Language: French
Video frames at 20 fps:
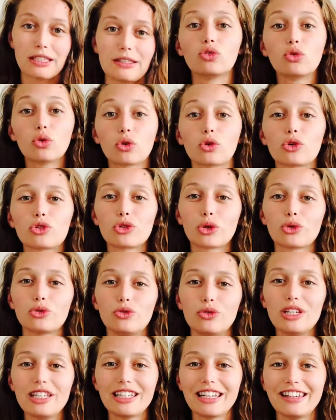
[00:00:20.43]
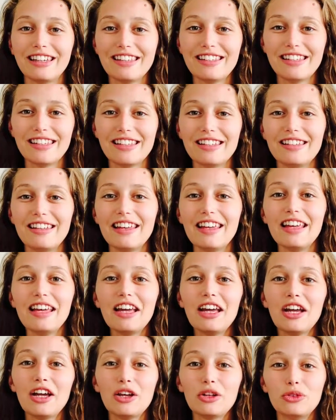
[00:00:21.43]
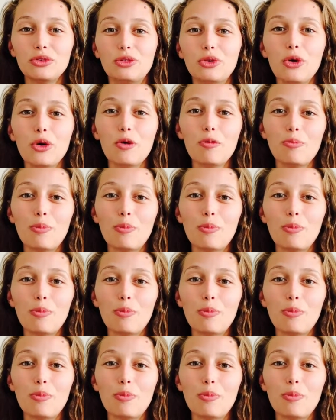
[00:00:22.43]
Donc aujourd'hui, j'ai décidé de